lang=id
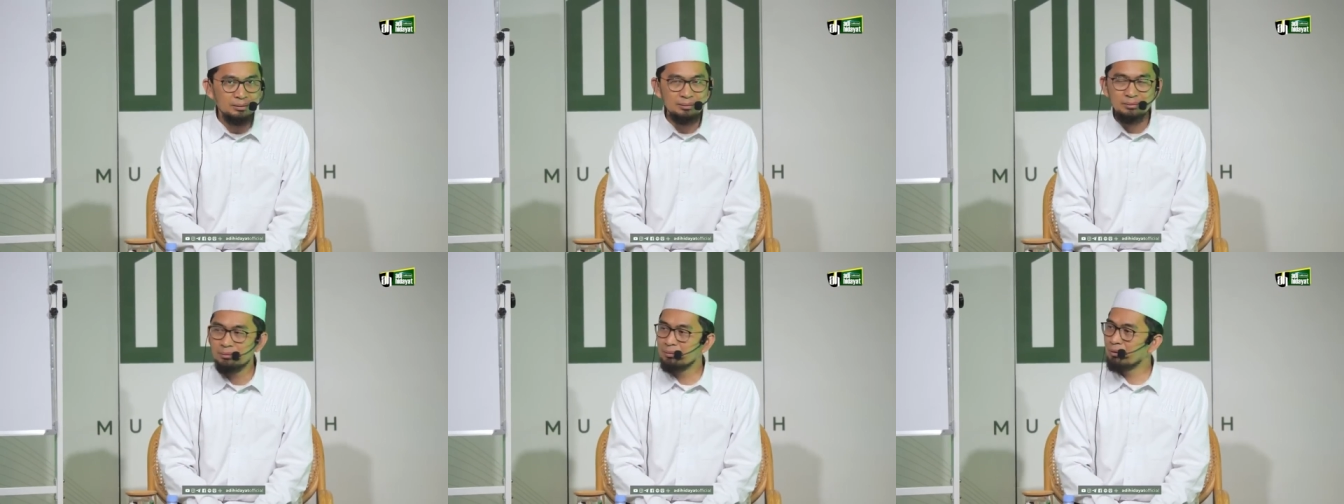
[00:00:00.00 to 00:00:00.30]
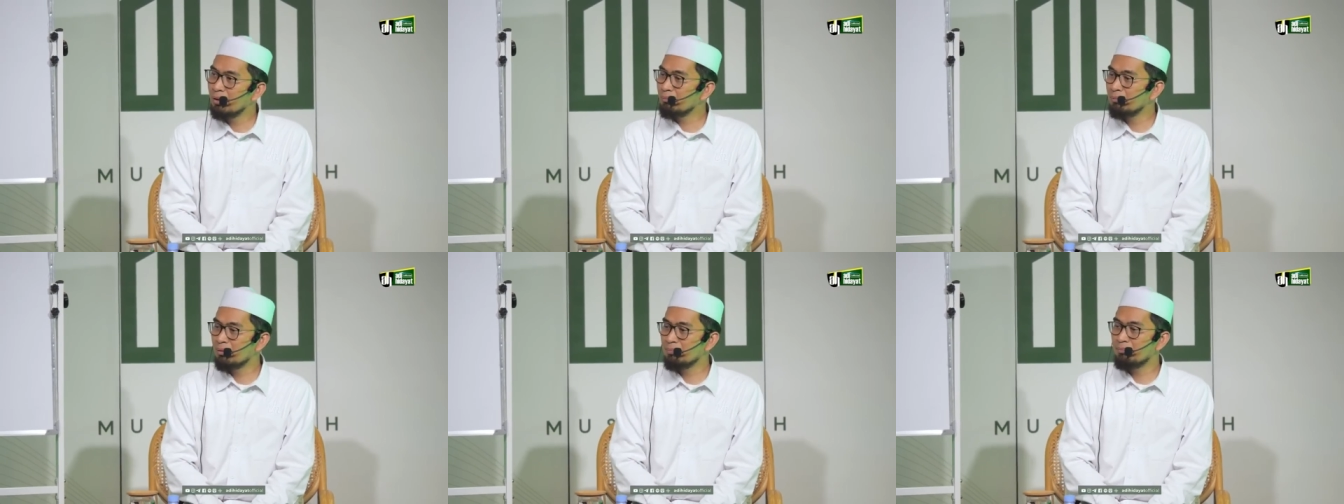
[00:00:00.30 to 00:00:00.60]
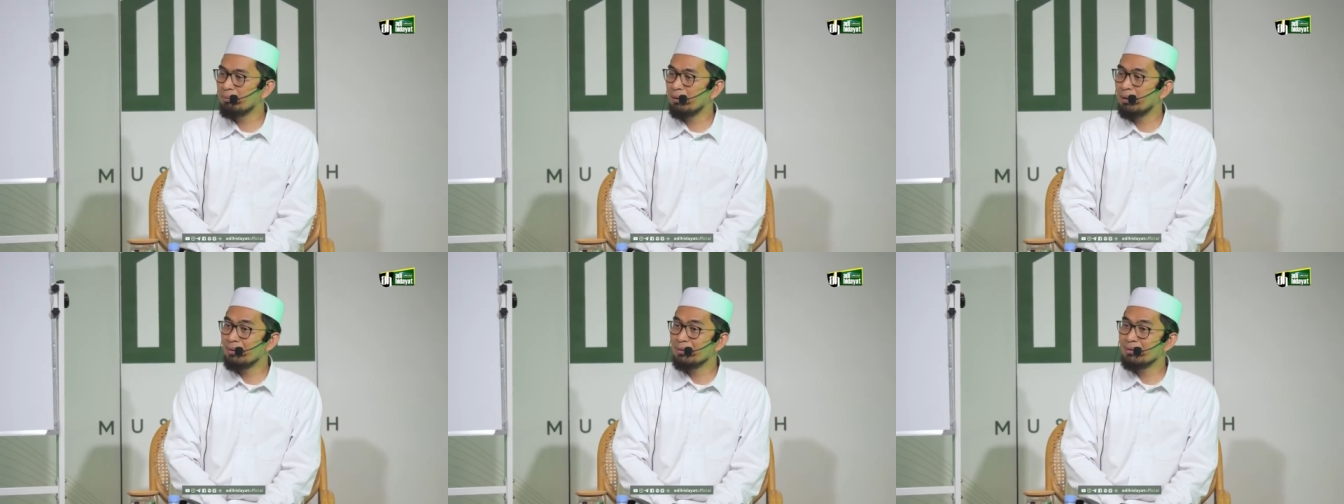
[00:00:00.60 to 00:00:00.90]
guna
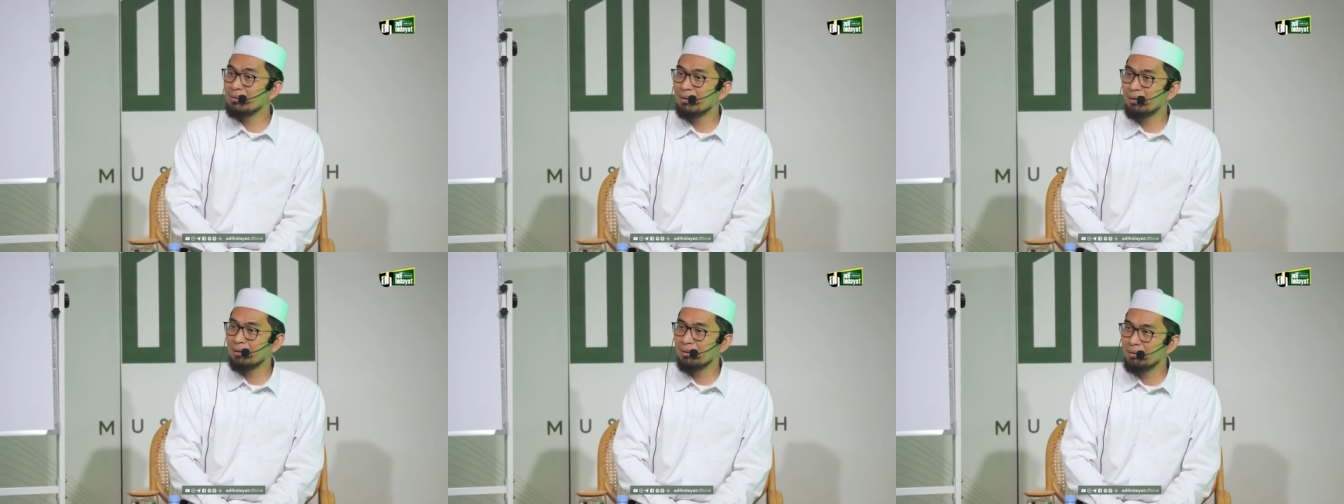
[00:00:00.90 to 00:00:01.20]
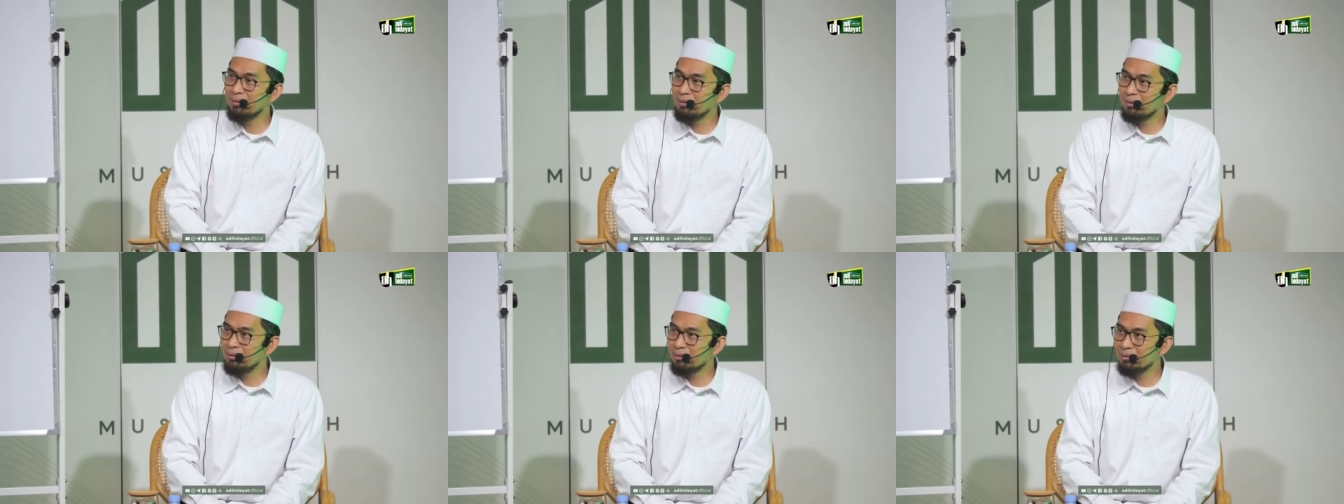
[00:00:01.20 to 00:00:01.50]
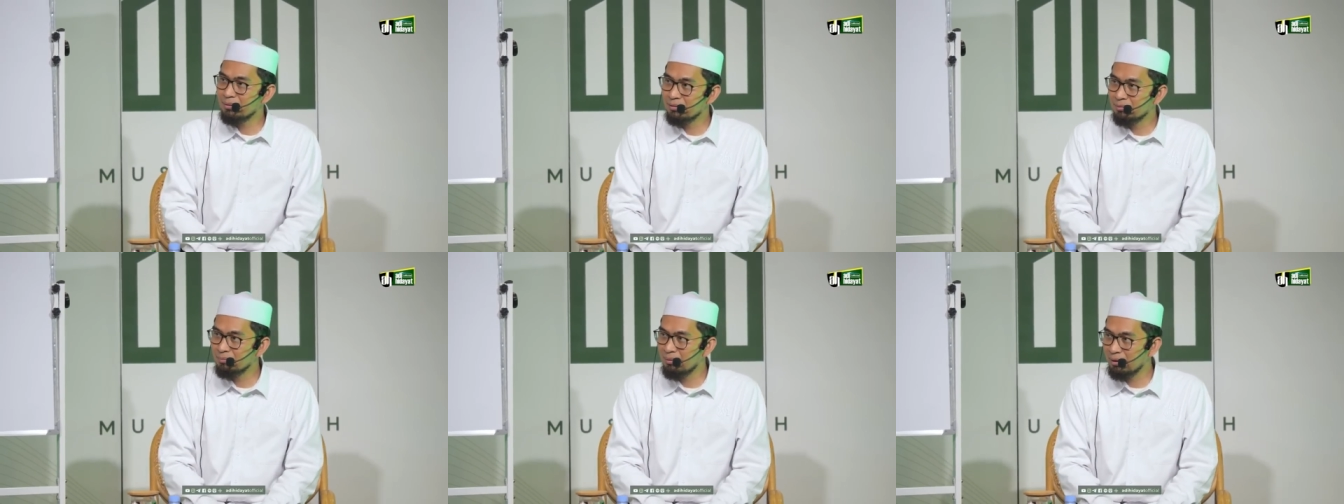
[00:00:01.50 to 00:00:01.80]

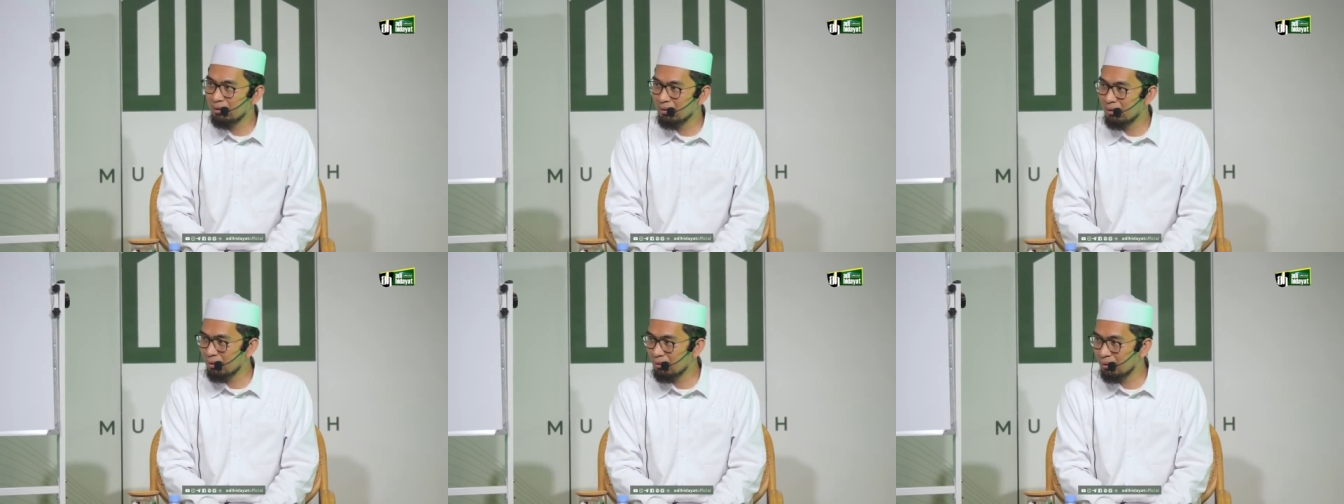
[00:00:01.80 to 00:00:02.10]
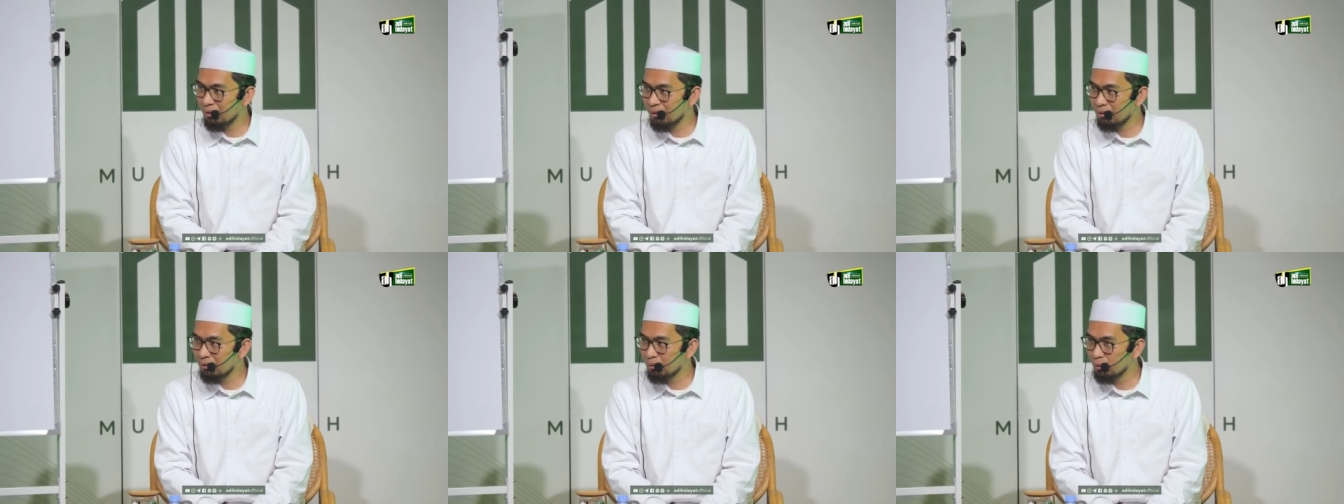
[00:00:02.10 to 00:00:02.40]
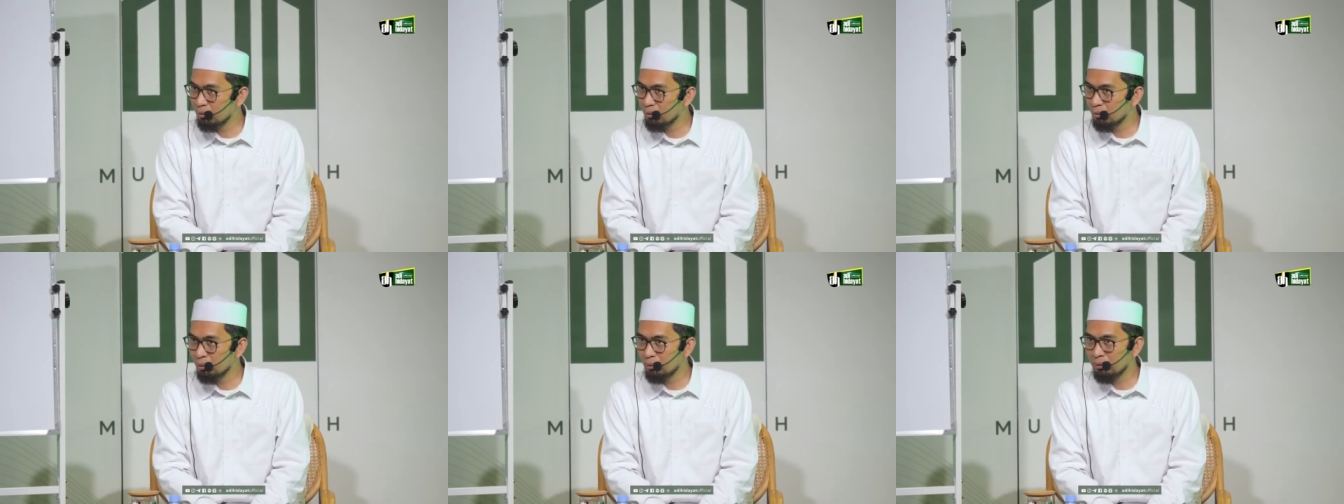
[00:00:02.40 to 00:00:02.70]
mempelajari sebagian dari
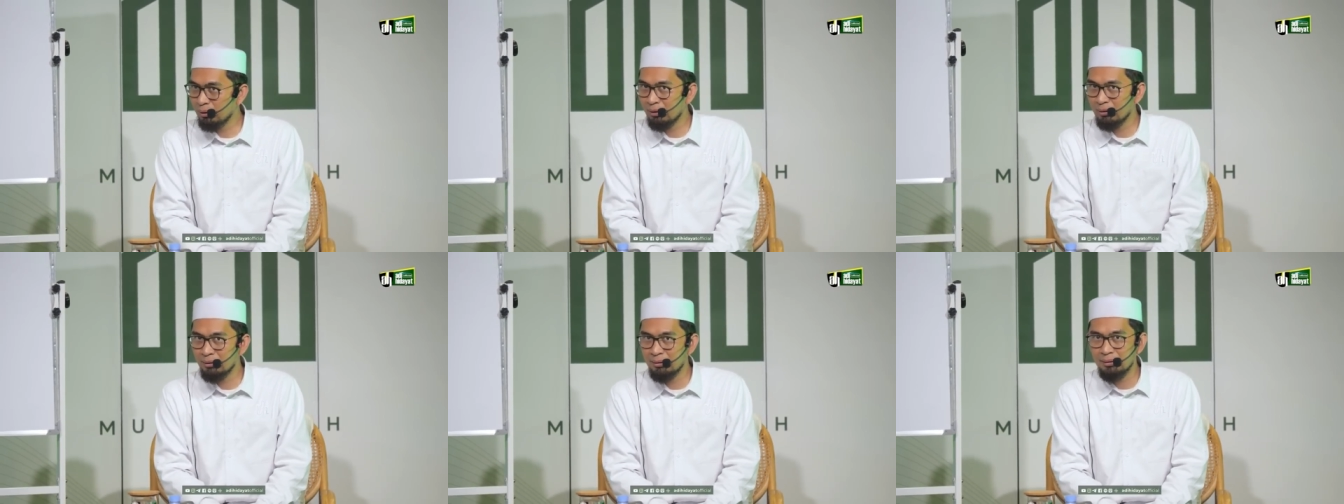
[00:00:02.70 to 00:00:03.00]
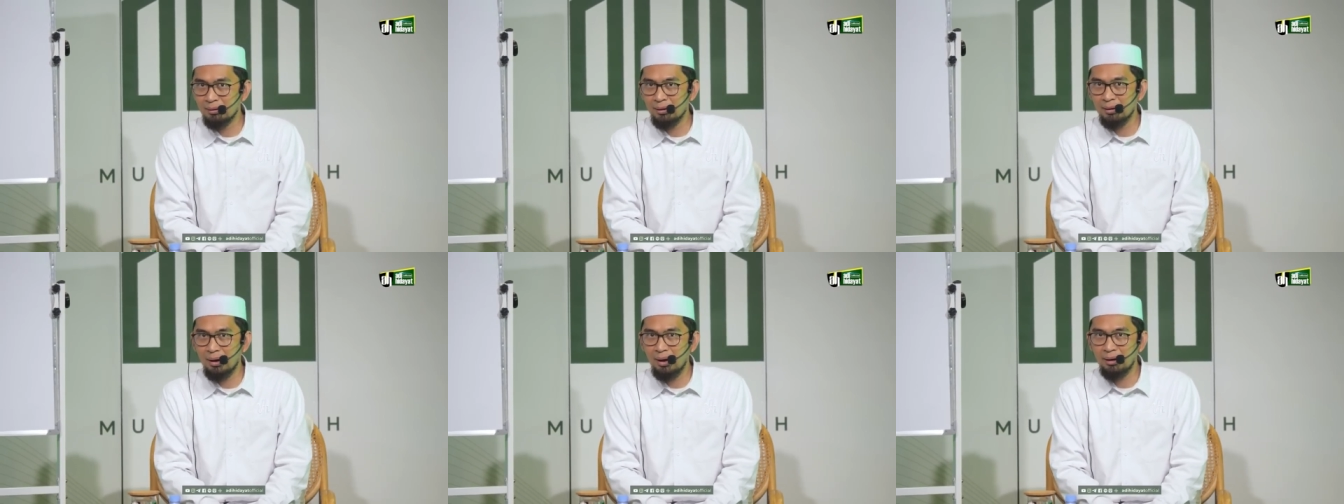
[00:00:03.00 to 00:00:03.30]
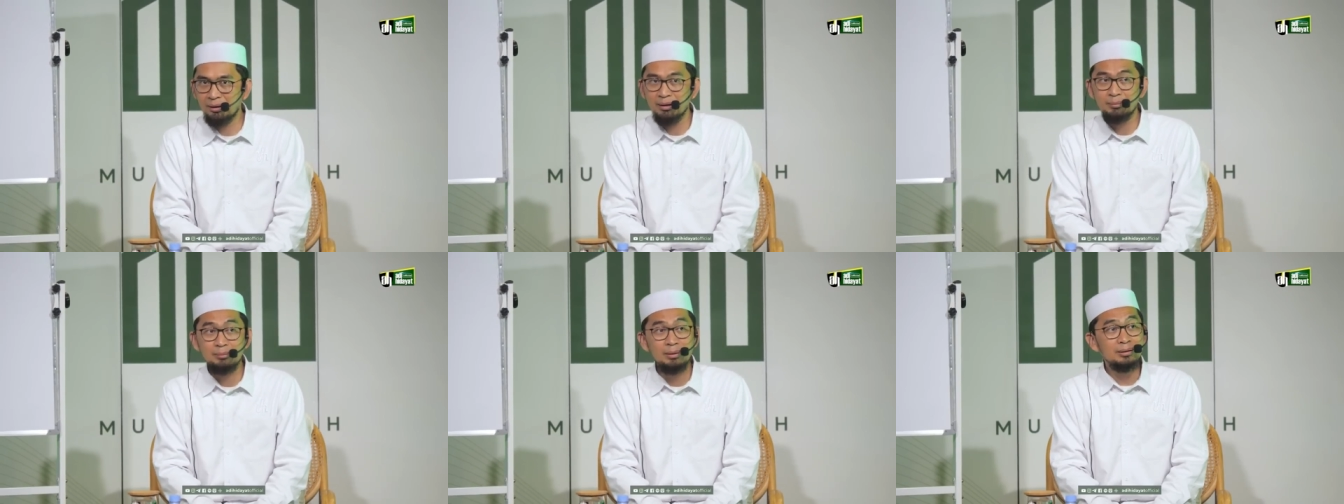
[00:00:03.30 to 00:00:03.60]
tuntunan
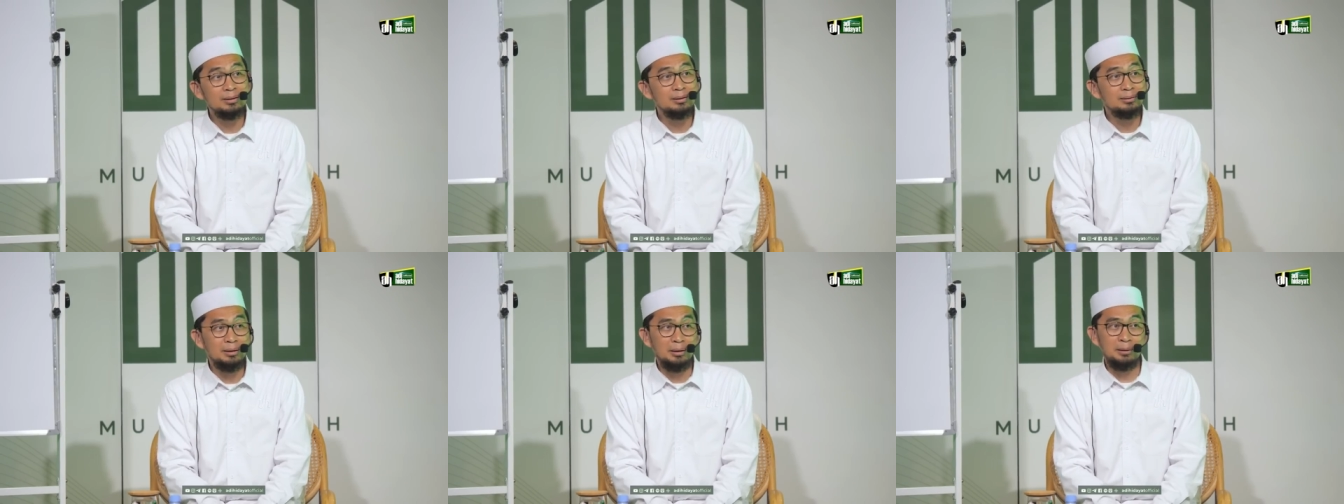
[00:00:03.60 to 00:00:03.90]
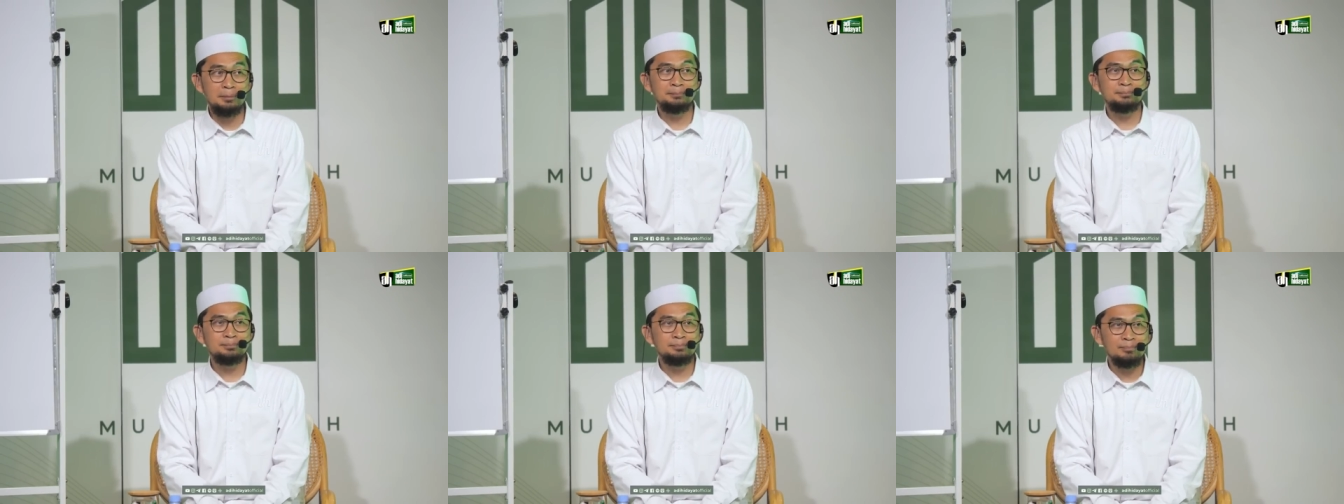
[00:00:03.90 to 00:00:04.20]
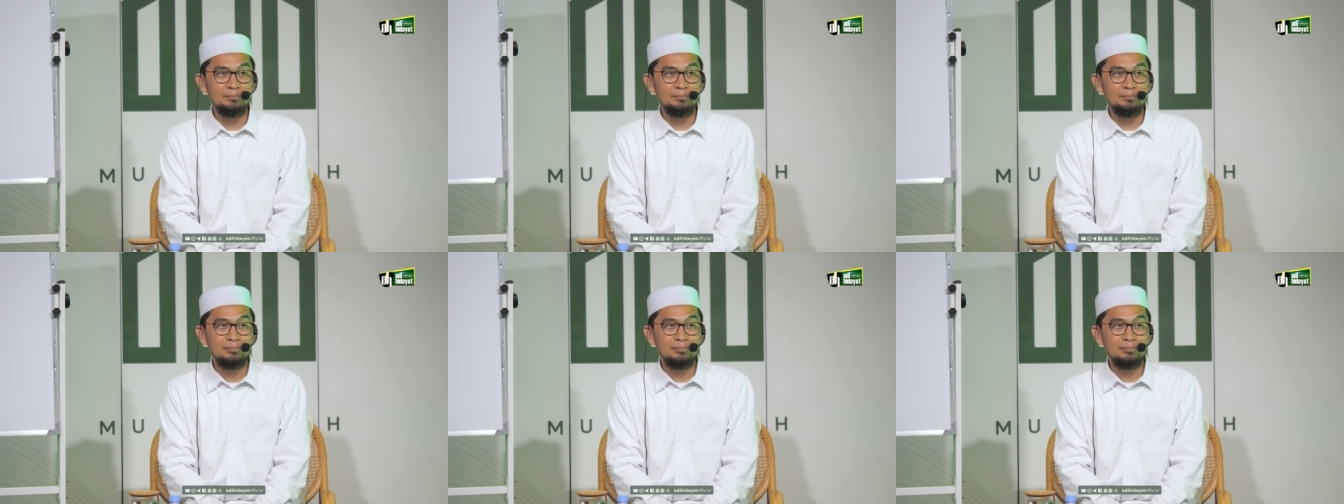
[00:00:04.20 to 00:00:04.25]
agama kita.